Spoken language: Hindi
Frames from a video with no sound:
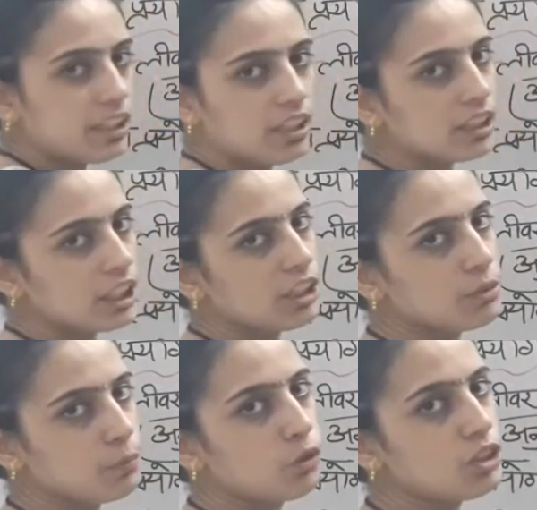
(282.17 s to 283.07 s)
कर रहा था
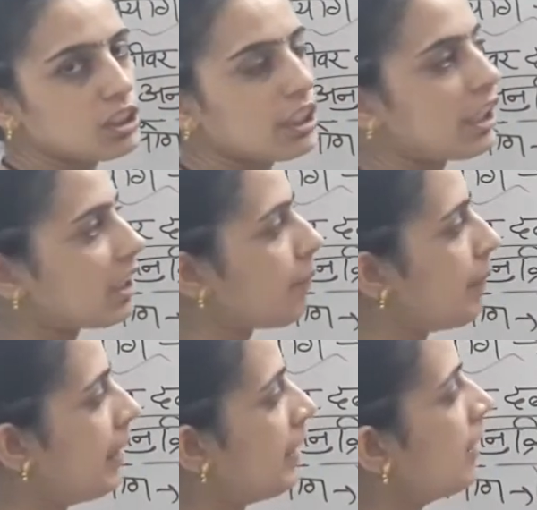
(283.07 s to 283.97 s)
रिस्पॉन्स दे रहा था
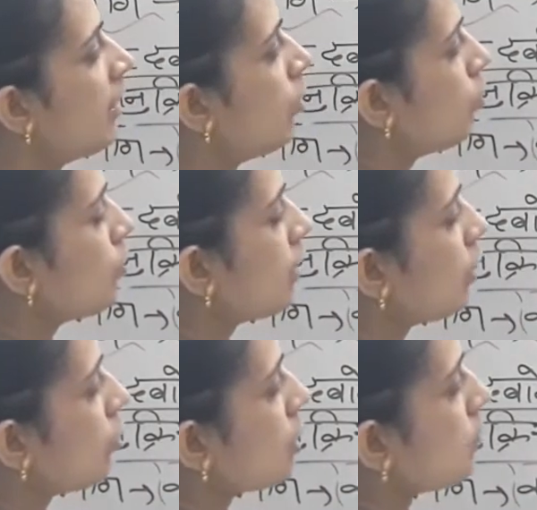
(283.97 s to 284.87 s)
पहले उसने
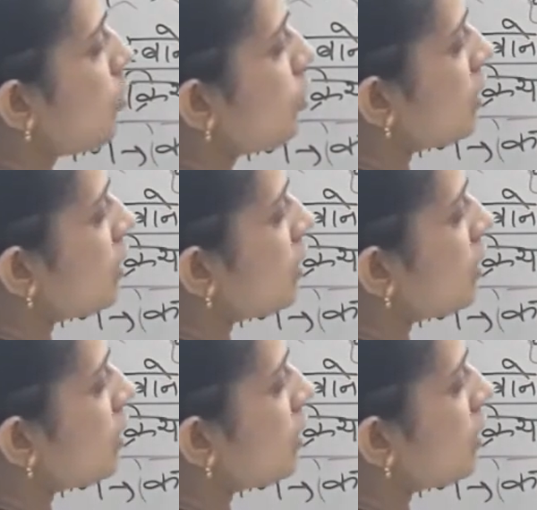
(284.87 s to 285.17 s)
तो रिस्पॉन्स